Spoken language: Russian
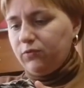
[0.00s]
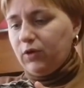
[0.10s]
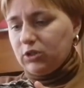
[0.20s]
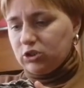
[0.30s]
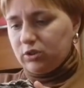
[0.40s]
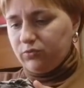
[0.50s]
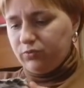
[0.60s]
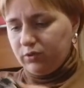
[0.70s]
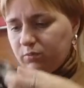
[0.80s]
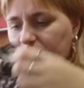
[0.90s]
И вашка
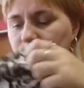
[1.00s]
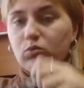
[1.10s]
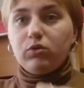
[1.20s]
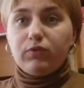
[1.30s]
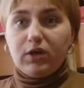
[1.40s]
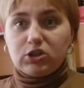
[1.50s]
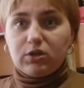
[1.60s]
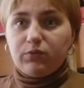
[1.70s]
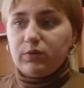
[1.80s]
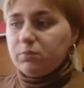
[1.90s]
фирмы. Ну, и
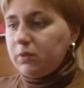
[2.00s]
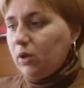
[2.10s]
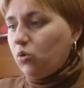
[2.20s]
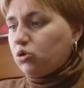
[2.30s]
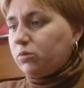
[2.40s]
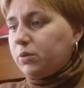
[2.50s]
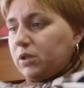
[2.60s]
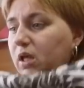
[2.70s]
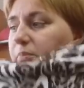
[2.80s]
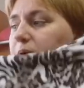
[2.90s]
вашка фирмы я уже
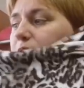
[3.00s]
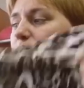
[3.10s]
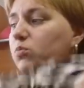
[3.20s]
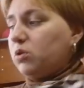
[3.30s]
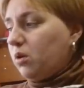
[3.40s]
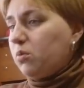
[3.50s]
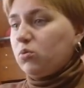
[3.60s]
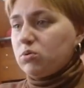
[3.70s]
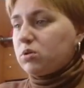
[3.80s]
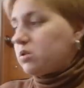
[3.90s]
брала, поэтому я
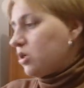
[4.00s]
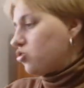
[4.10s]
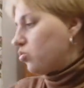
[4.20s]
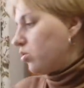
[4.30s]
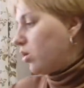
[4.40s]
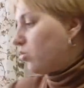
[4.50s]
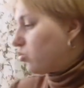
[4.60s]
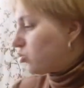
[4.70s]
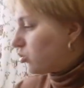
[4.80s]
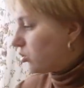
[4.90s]
могу сказать, что
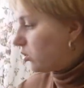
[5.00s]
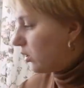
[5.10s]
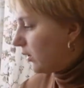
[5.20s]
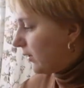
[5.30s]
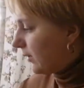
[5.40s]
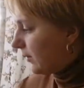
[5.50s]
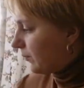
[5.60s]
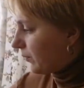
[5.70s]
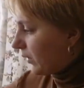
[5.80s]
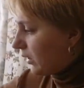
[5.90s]
хорошие.
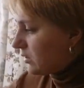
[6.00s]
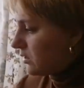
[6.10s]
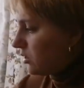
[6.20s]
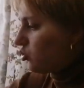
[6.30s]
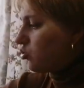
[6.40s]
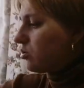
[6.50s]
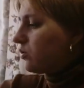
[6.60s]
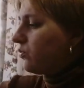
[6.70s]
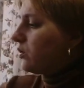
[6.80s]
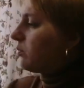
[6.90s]
А здесь что
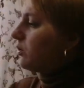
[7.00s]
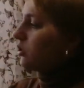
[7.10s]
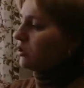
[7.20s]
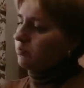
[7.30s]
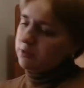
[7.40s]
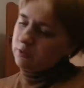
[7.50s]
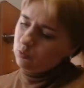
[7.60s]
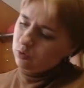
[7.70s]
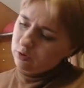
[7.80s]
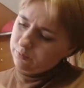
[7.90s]
за фирма? Сейчас
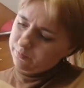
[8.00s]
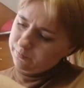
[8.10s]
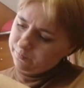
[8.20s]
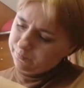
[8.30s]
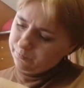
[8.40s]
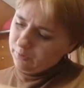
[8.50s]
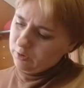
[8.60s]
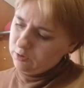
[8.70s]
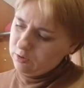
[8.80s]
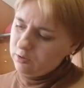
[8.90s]
посмотрим.
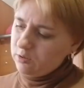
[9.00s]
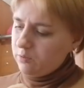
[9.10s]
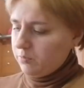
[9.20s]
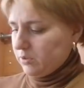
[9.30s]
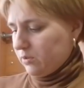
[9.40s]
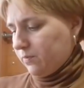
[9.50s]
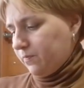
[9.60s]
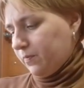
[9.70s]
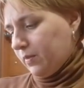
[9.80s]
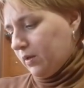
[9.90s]
Здесь не написано.
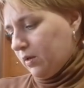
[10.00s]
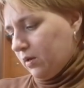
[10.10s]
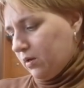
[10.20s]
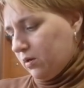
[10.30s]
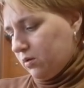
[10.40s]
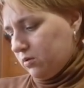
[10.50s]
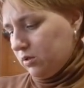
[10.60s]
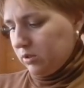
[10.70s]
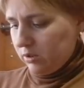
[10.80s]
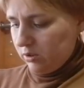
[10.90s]

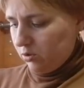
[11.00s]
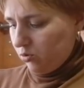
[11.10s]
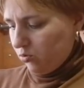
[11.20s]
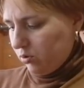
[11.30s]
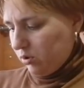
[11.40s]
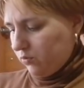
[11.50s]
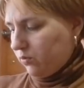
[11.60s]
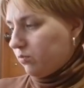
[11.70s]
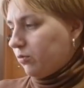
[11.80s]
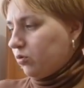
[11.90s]
Здесь какие-то другие
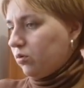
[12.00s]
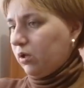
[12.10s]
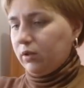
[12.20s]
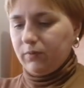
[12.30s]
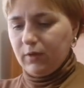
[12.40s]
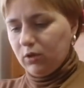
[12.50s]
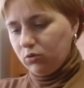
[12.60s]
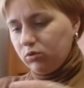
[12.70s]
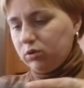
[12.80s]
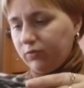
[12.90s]
фирмы. Ну ладно.
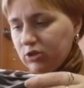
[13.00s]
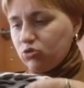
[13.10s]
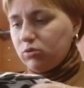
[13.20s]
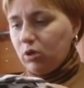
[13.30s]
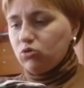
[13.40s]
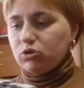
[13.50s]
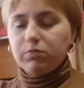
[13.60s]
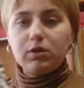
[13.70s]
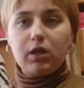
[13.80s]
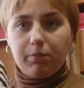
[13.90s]
Ну вот Ивашку я уже
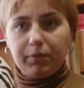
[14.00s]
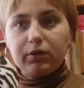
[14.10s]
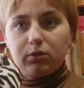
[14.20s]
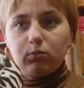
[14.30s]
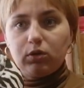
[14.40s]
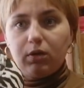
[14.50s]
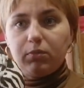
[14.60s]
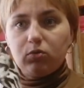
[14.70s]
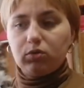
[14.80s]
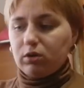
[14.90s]
брала, поэтому я
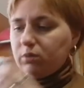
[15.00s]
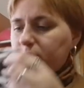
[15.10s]
могу